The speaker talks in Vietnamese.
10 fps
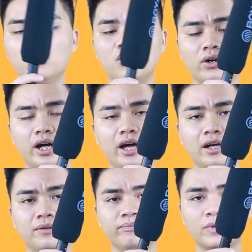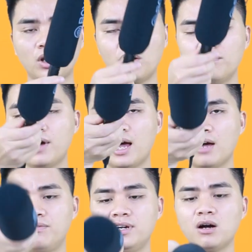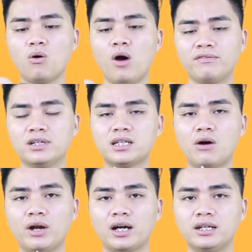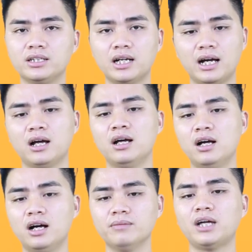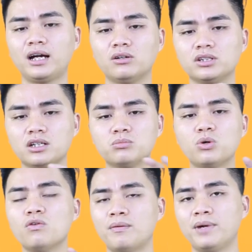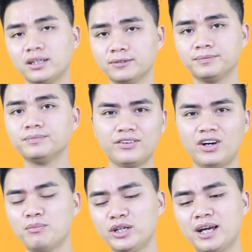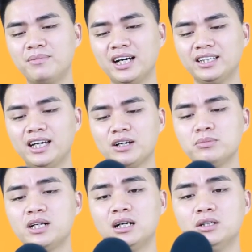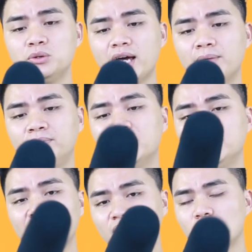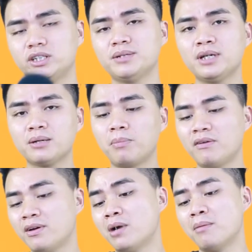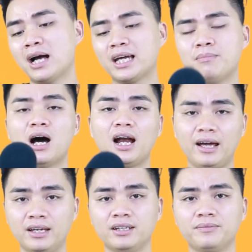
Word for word: ok còn về phía ngoài phía sau này gần như là âm thanh nó sẽ không thu vào mic đó là một điểm lợi thế cũng như là ưu điểm lớn nhất của chiếc mic PVM 3000M này